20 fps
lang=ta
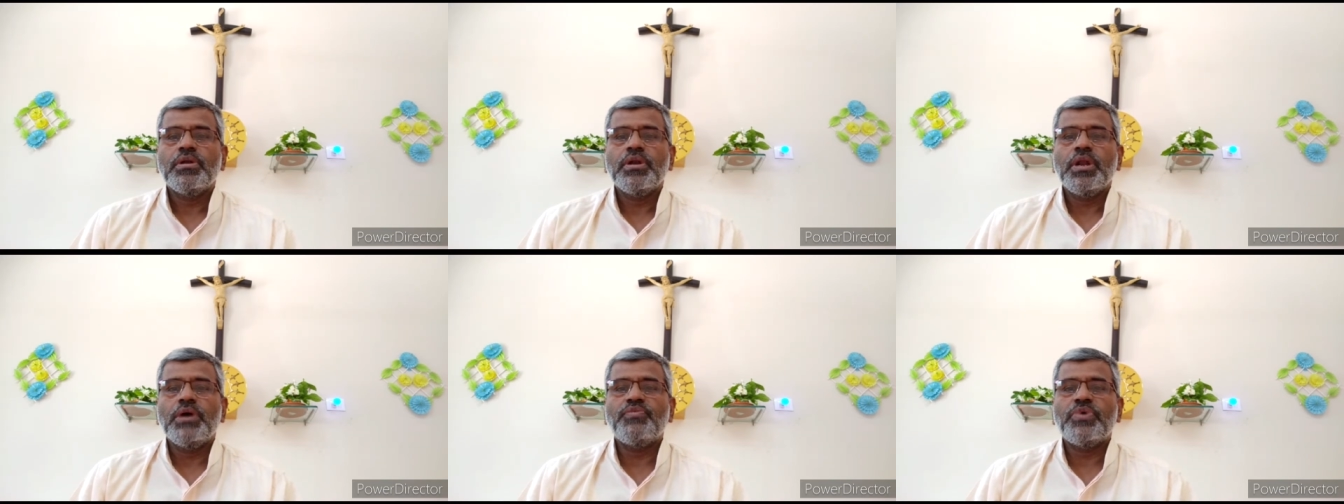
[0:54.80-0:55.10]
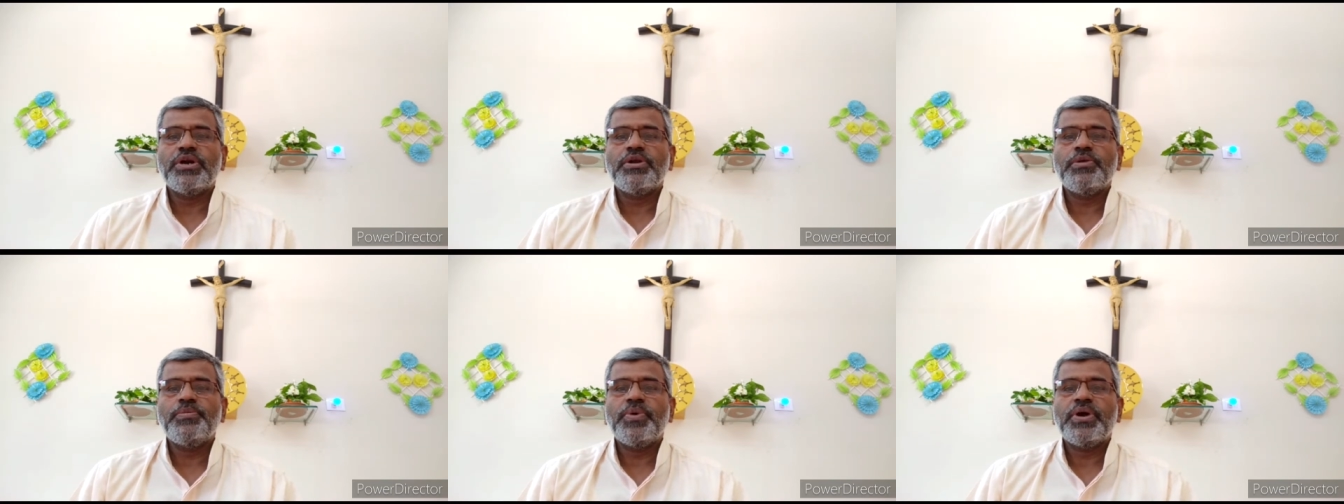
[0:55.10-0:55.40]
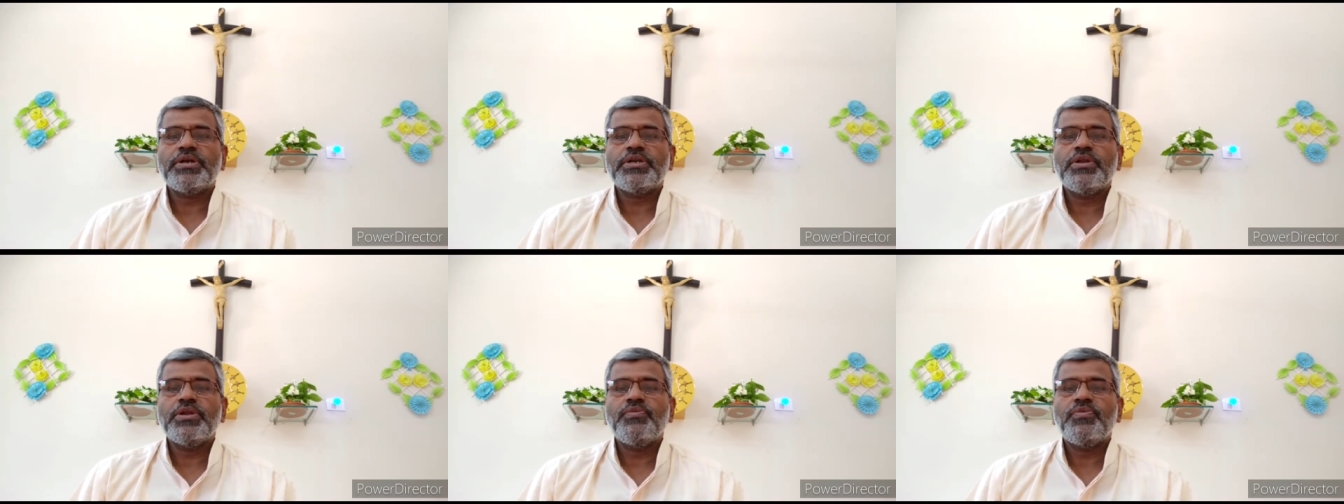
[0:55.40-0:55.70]
நம்
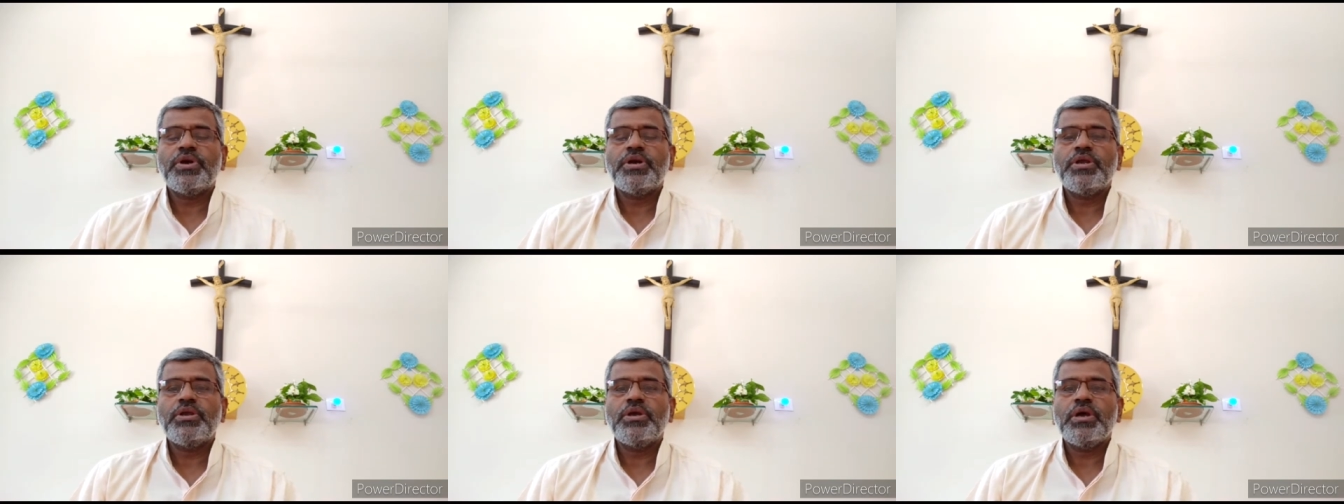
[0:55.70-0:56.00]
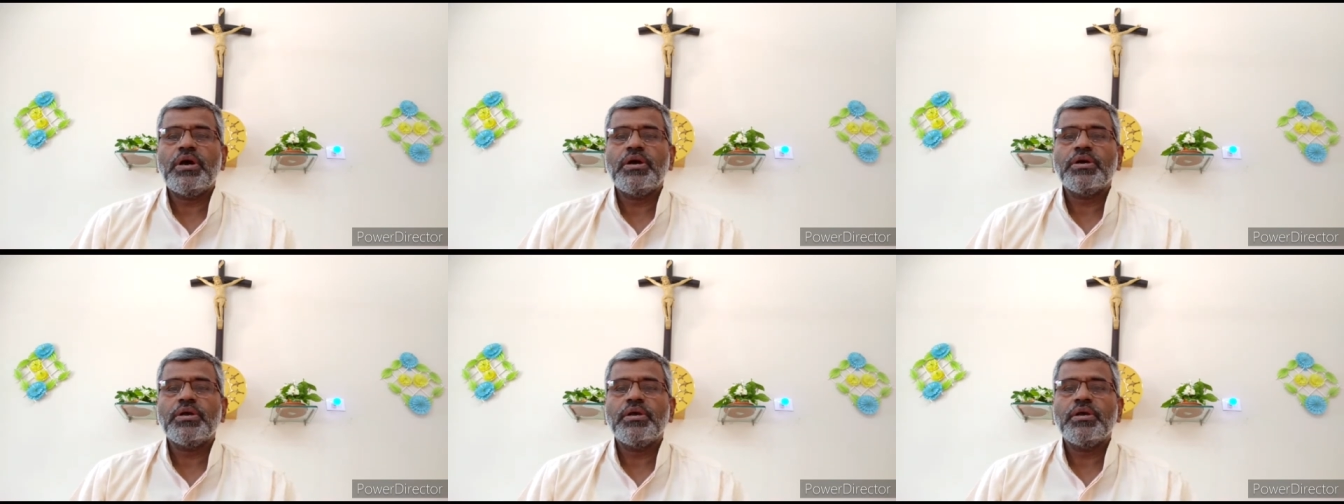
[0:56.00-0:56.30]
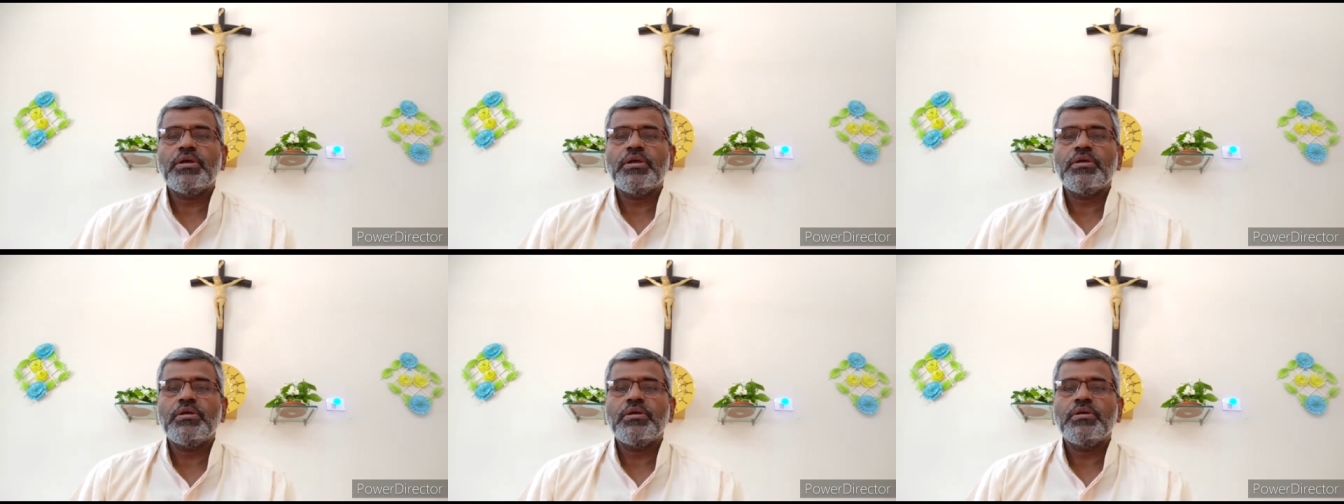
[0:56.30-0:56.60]
வழிபாட்டின் வழியாக
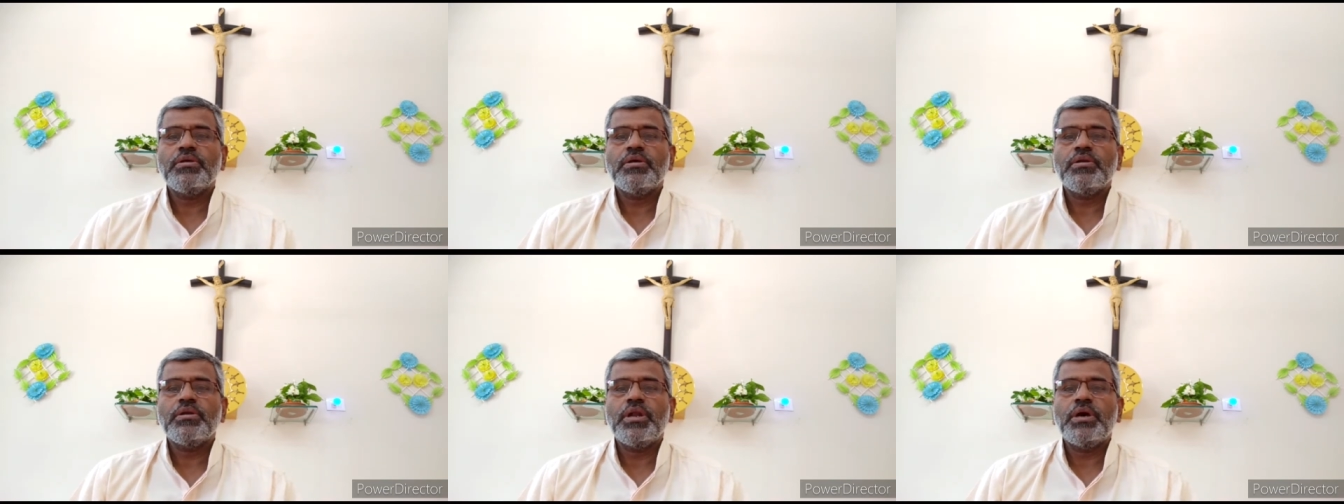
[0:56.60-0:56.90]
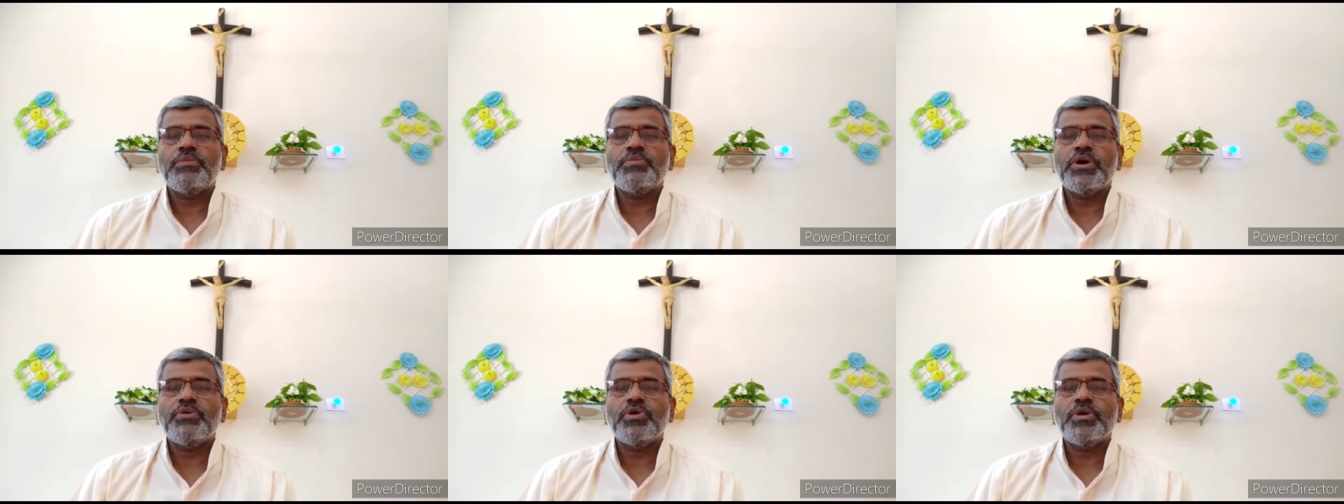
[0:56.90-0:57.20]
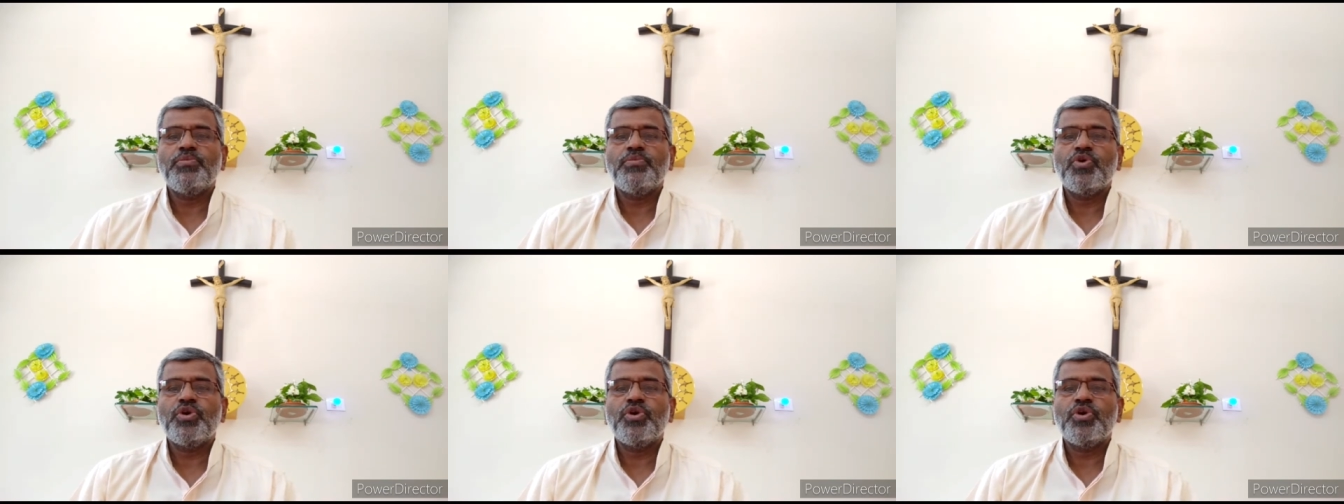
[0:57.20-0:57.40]
நாம் அவரை